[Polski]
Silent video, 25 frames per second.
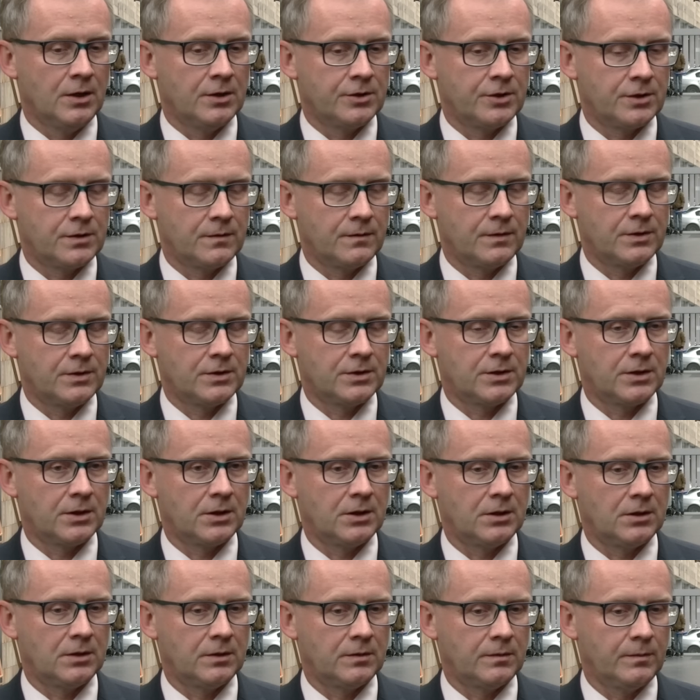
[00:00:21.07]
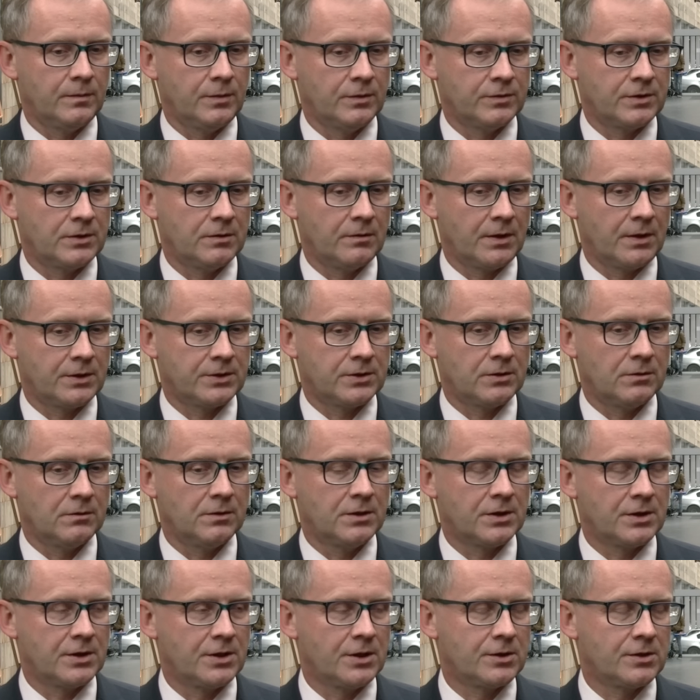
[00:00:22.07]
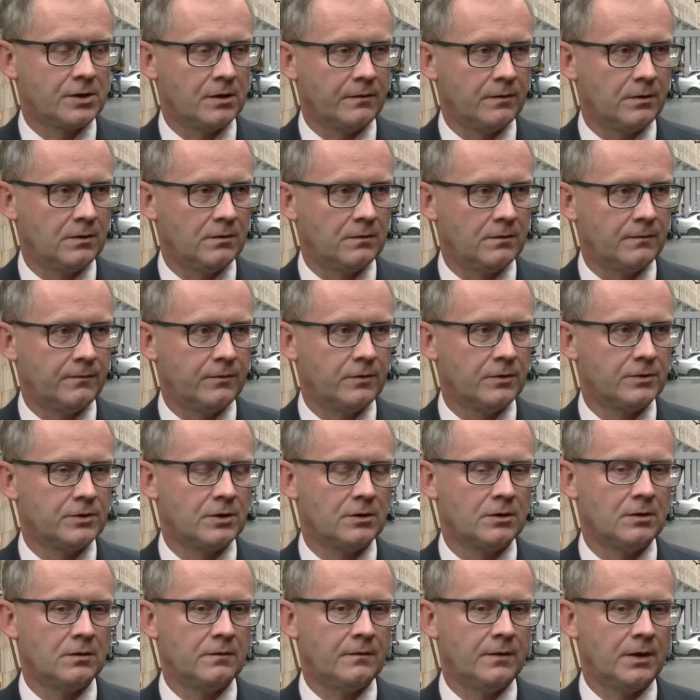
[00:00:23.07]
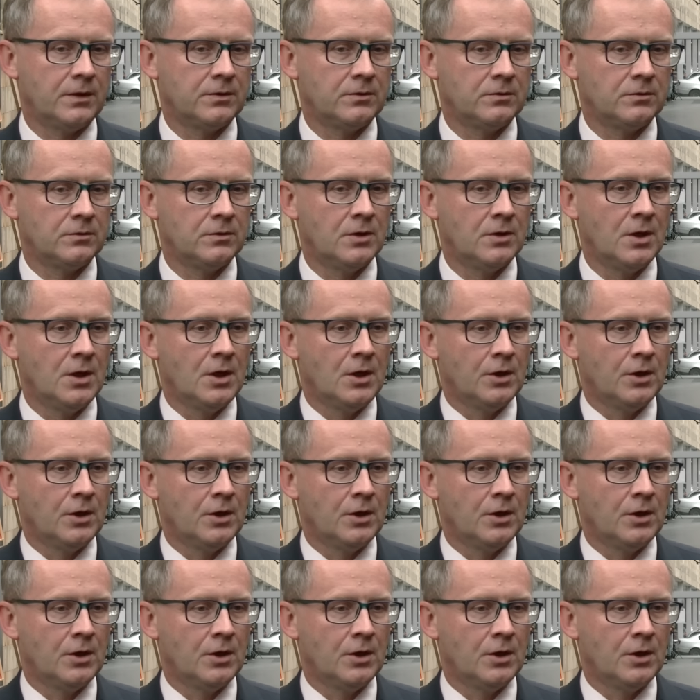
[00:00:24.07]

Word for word: rzeczywiście był sytuacją kryzysową w funkcjonowaniu